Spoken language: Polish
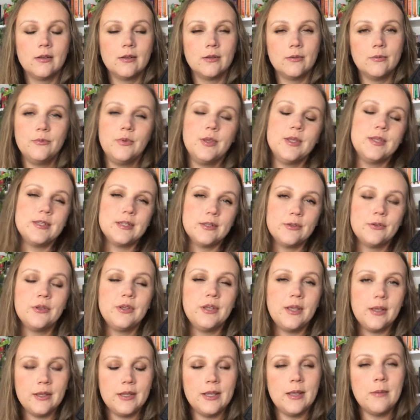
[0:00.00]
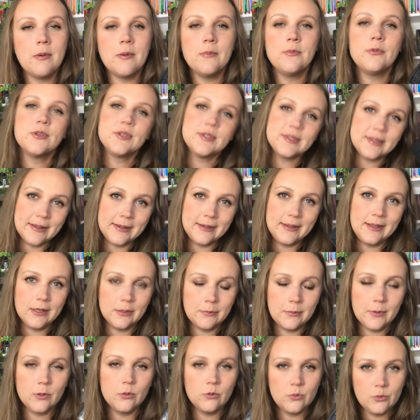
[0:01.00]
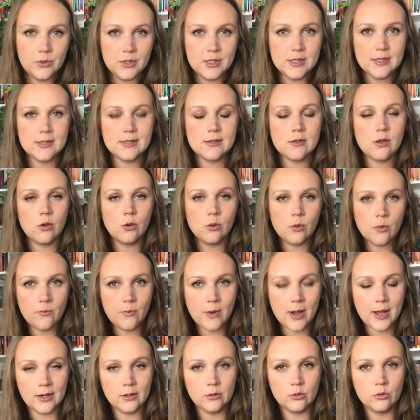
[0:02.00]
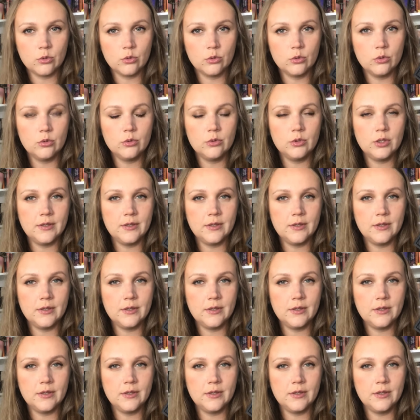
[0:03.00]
Wiecie, no ja mam nostalgię chyba głównie z Hogwartu.